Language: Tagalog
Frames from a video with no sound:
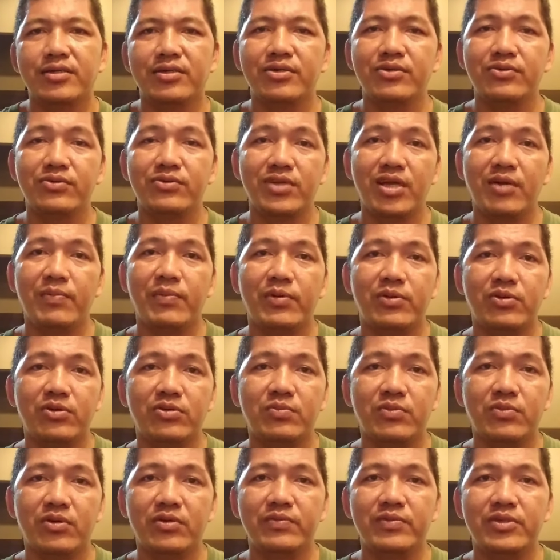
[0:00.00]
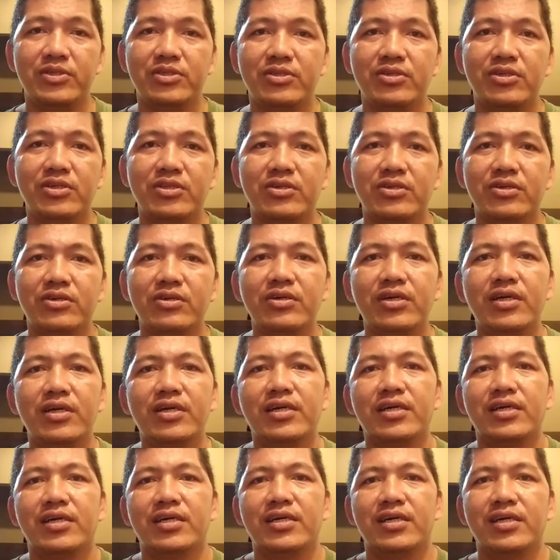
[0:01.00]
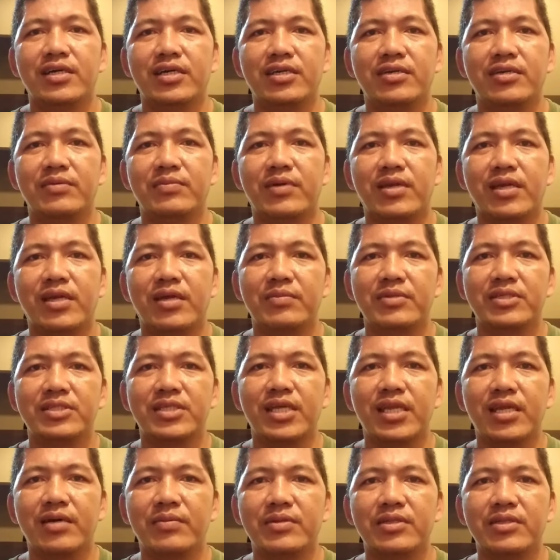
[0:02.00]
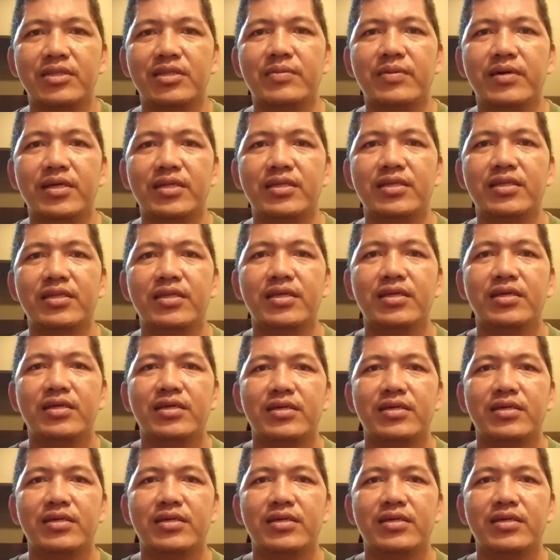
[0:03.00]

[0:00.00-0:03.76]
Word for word: uh, kung napanood mo ang video ito, ay maraming salamat naman.